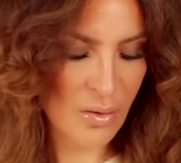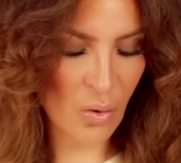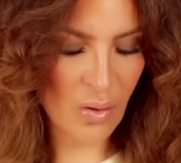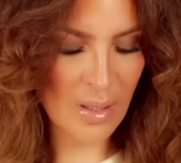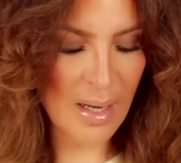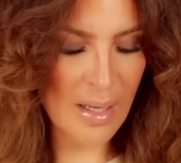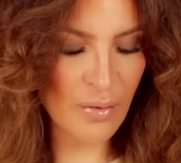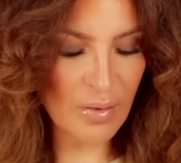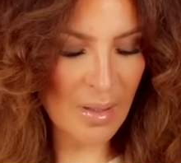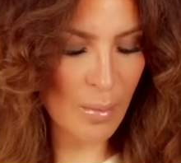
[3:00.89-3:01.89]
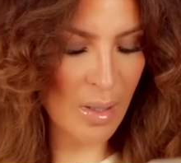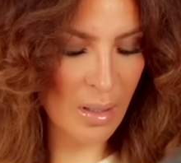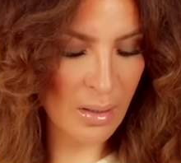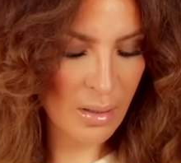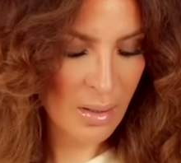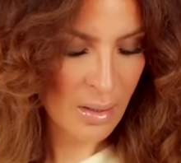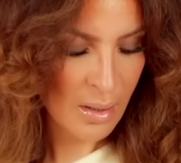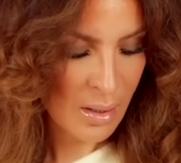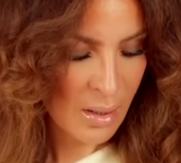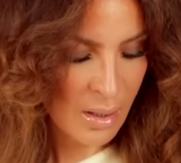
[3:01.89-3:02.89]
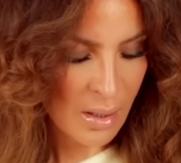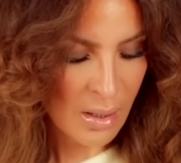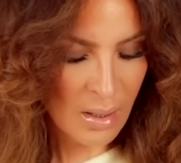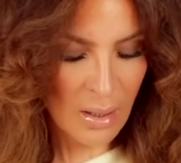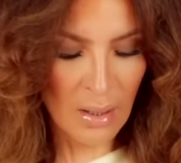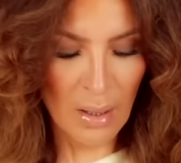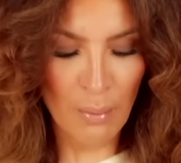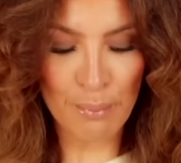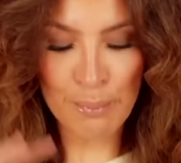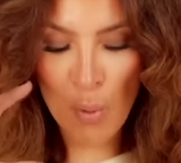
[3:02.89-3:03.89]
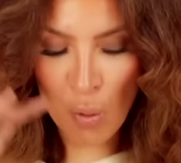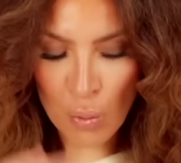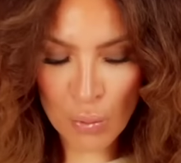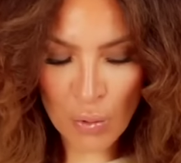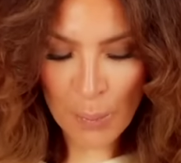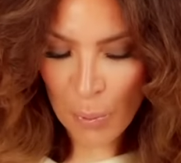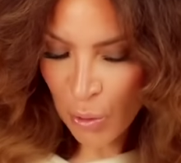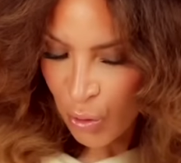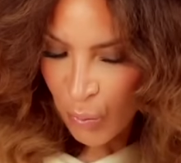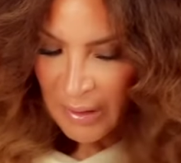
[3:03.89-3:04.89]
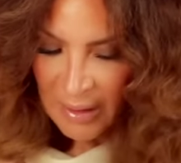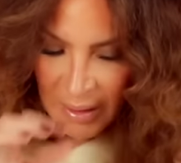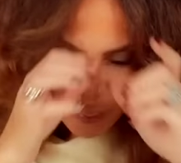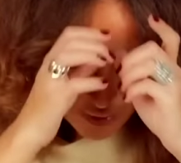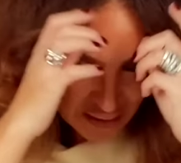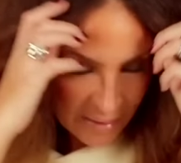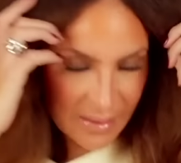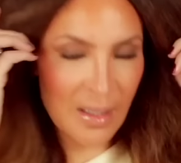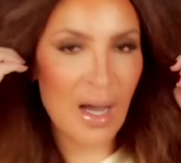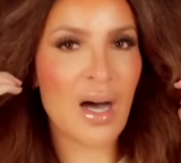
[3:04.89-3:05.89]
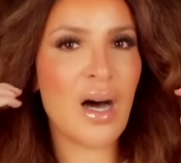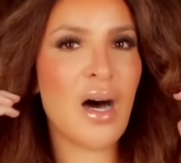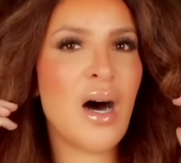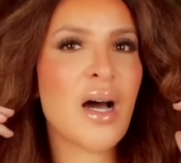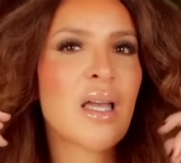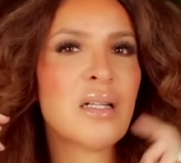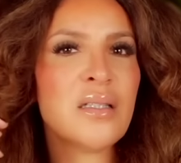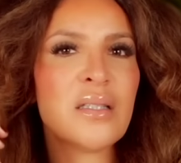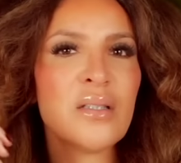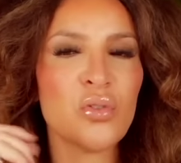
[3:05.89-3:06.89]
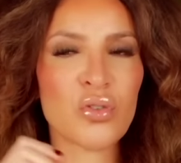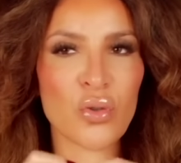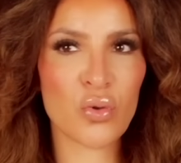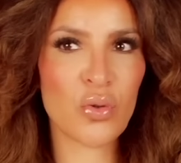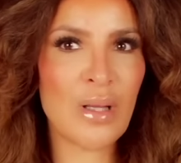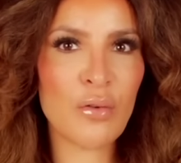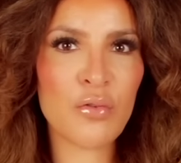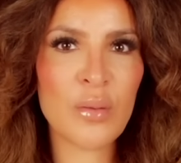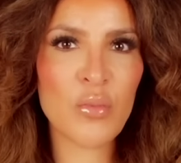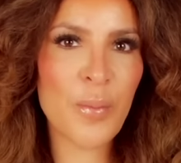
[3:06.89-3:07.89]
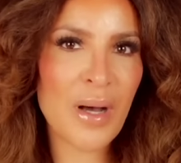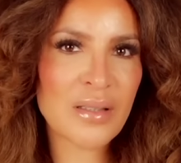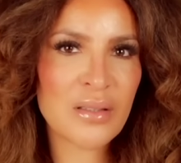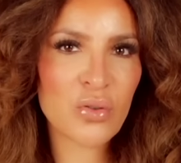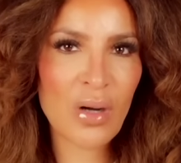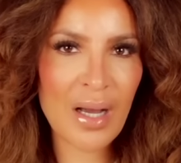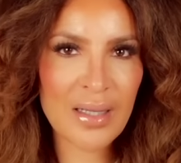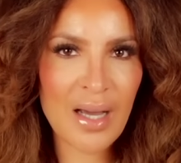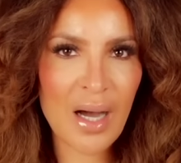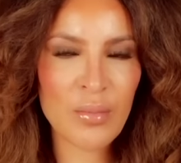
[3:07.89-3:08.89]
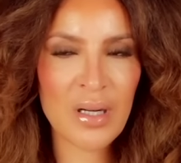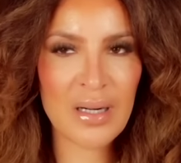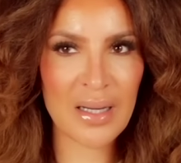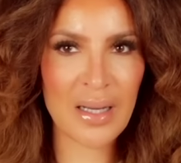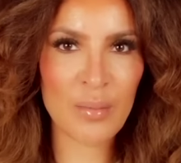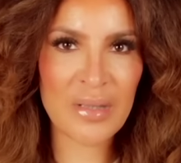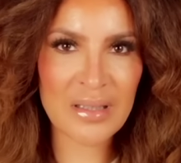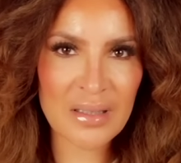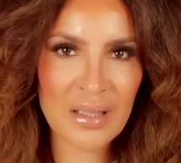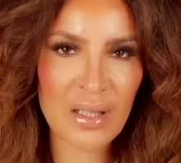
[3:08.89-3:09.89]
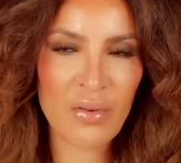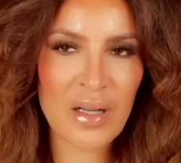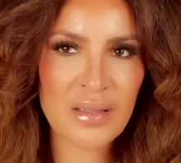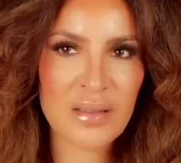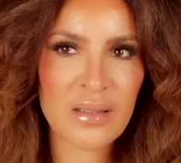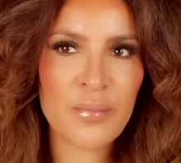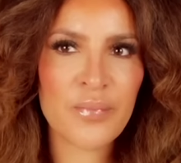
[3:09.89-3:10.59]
Donc là évidemment, beaucoup de produits, mais qui en réalité ne sont qu'une infime partie de la gamme. La gamme est très très vaste.